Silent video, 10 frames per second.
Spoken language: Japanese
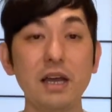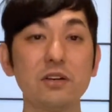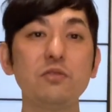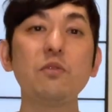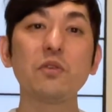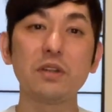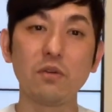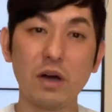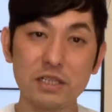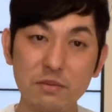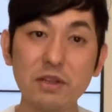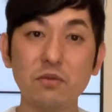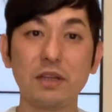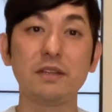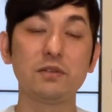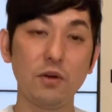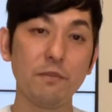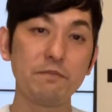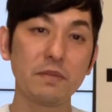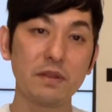雲の糸を初めて読んだんですよ。
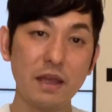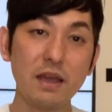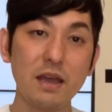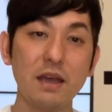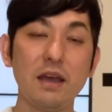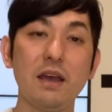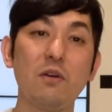ね、えー、